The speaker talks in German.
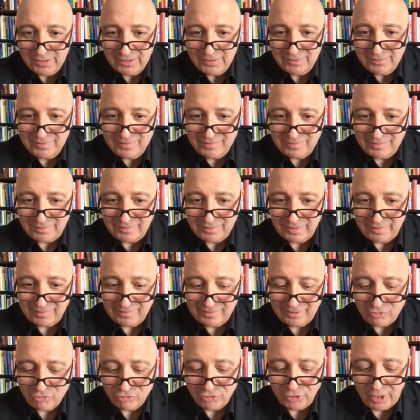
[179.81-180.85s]
die sich ja
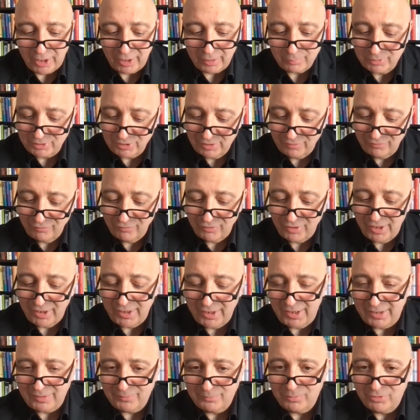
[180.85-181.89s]
sehr stark mit der
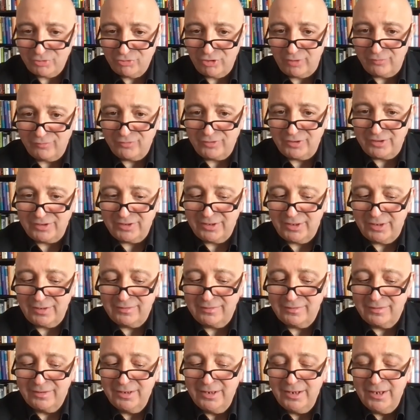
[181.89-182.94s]
Freiheit beschäftigt hat.